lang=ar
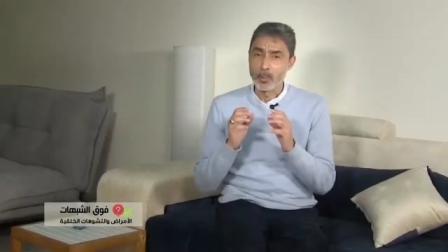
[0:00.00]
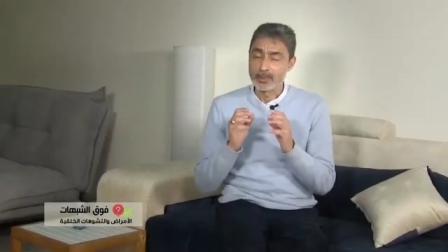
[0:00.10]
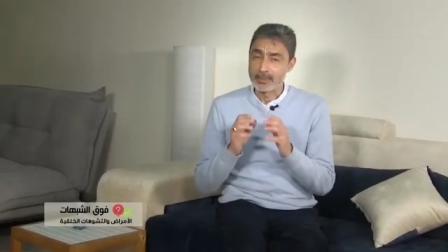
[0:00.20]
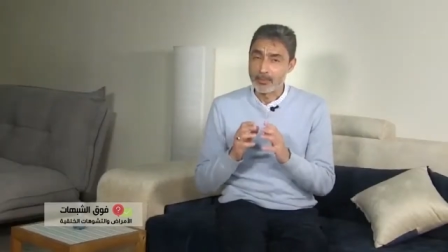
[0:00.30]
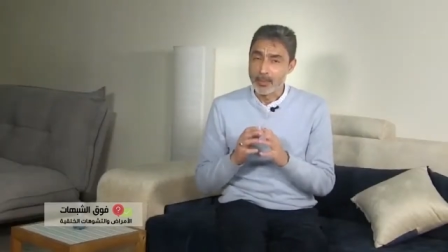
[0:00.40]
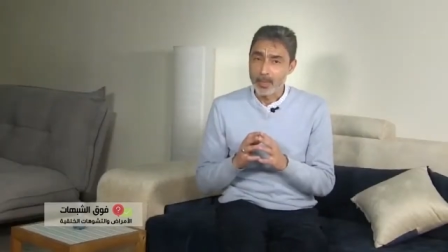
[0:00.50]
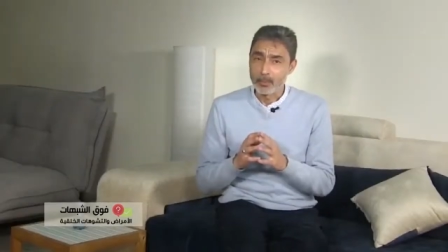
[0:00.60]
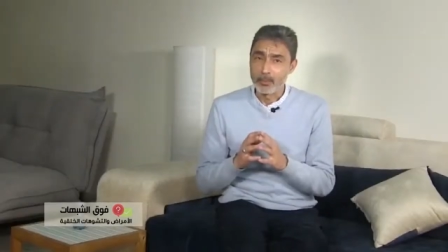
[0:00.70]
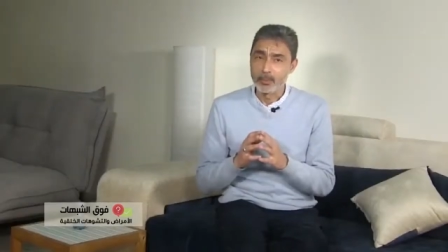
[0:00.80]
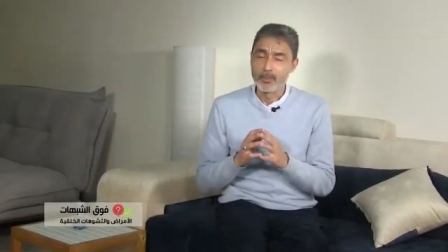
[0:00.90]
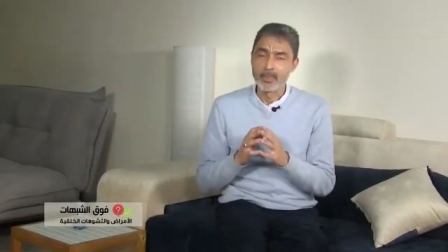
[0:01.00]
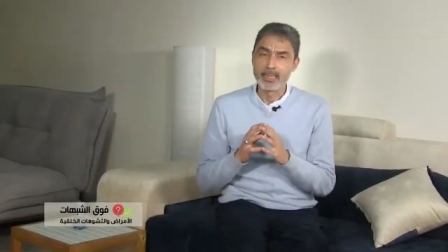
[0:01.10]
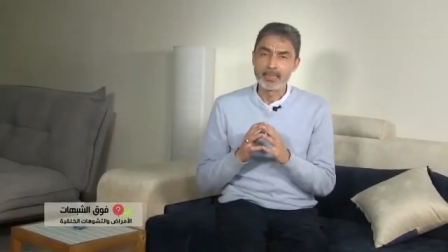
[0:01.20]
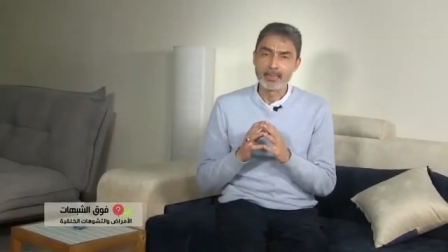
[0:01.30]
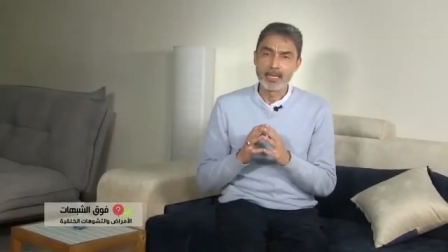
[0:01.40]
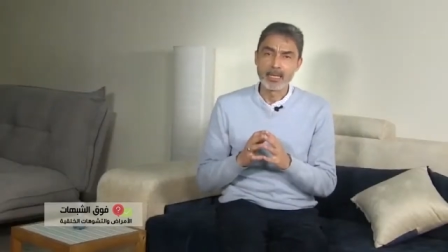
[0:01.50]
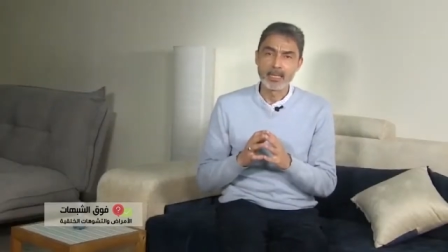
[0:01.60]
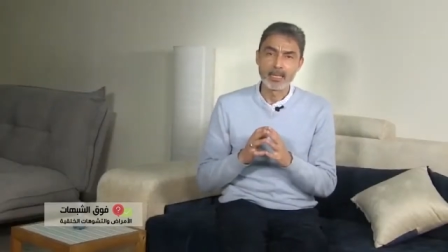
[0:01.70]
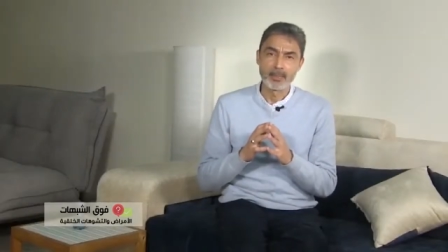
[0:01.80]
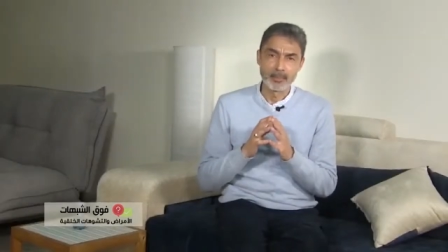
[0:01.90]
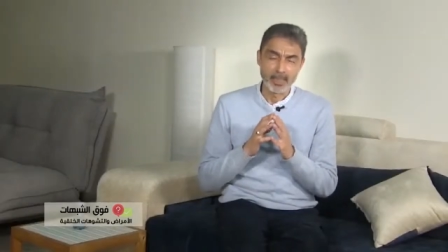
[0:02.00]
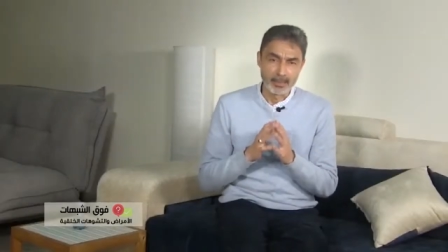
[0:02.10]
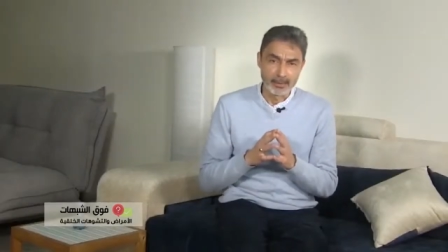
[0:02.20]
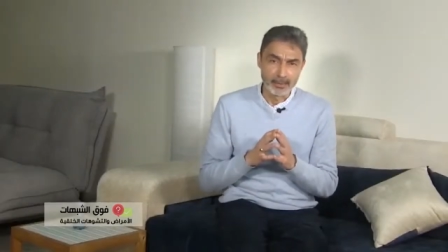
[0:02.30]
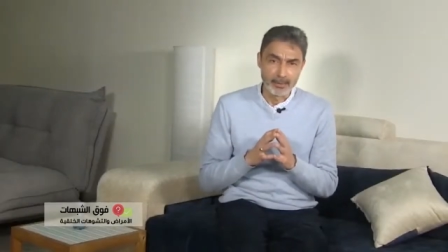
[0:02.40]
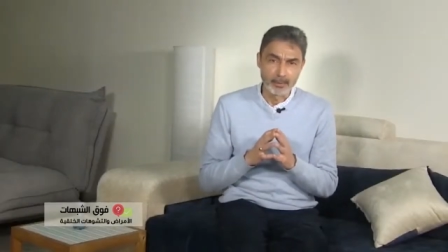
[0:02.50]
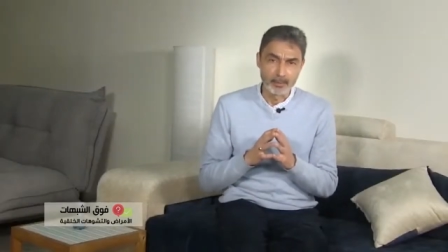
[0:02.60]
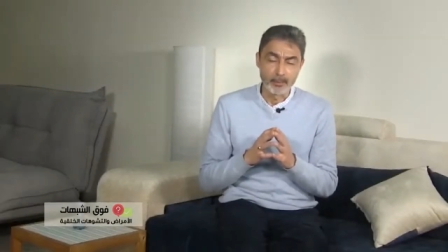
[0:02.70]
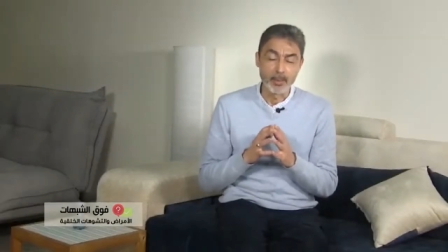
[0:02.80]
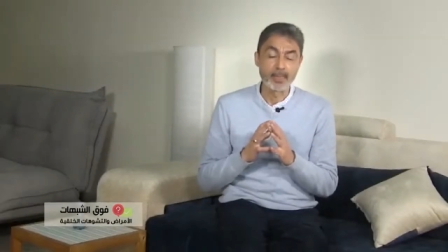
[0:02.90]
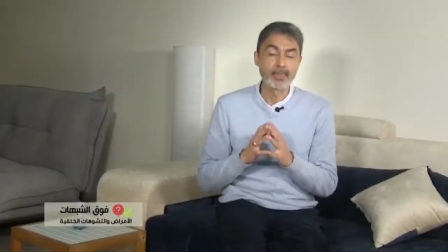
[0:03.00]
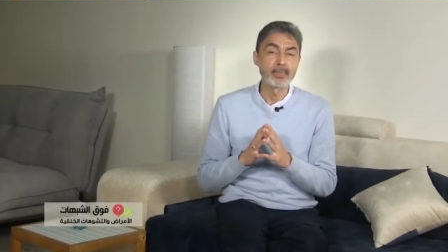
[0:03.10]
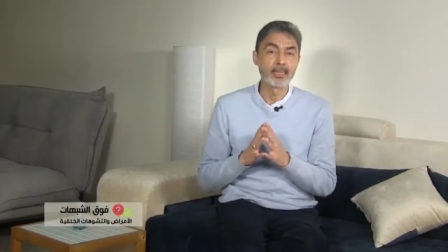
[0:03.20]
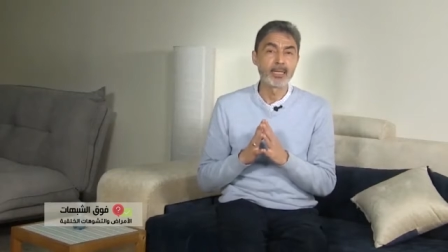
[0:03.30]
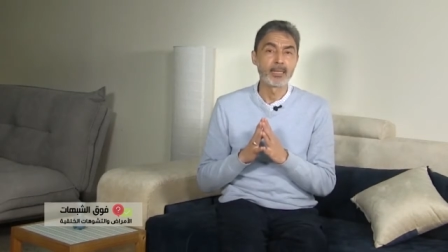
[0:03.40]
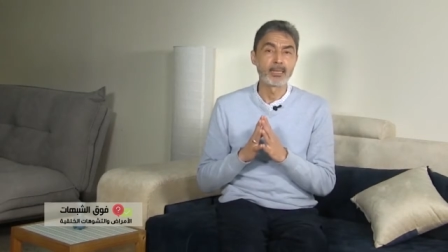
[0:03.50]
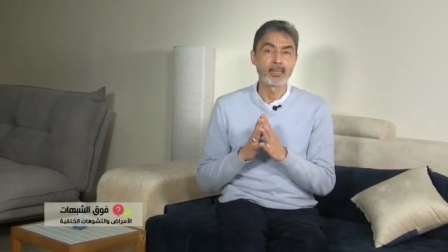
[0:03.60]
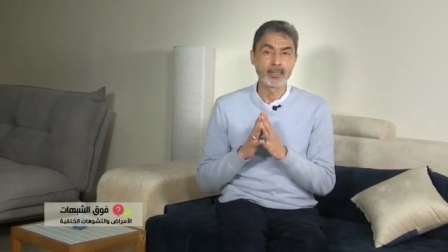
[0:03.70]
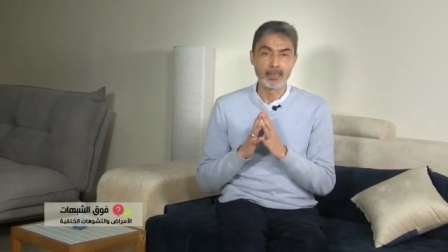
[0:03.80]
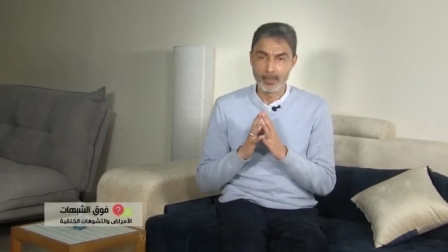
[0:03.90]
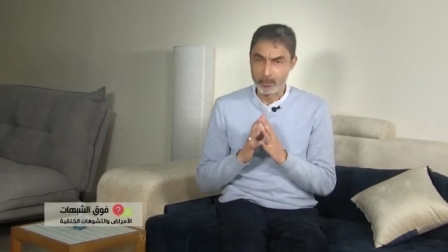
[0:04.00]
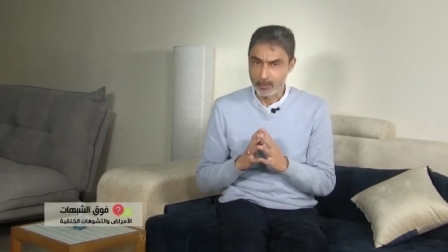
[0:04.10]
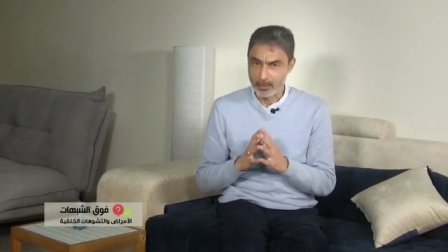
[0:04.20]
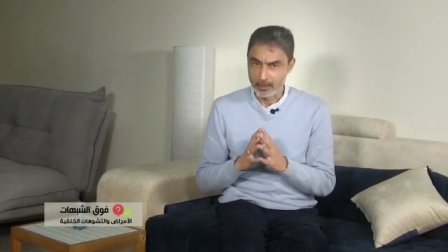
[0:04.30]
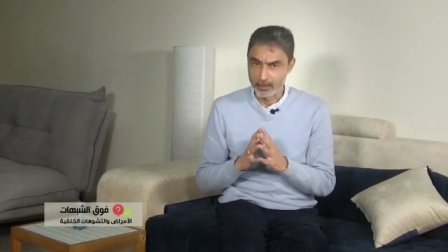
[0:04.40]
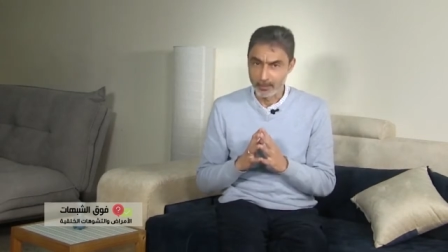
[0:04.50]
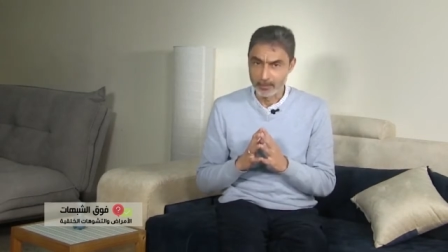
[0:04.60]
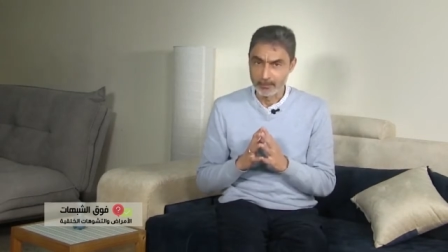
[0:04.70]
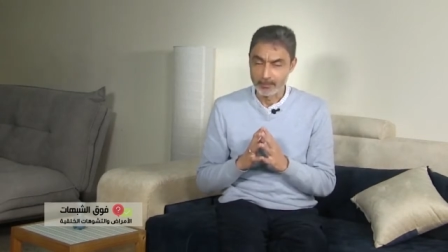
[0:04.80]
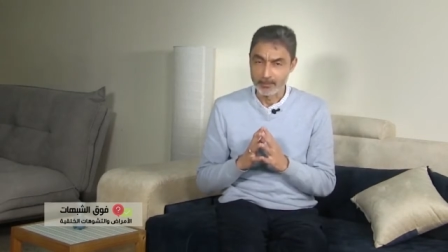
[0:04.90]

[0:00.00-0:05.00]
والسماء بنيناها بأيد وإنا لموسعون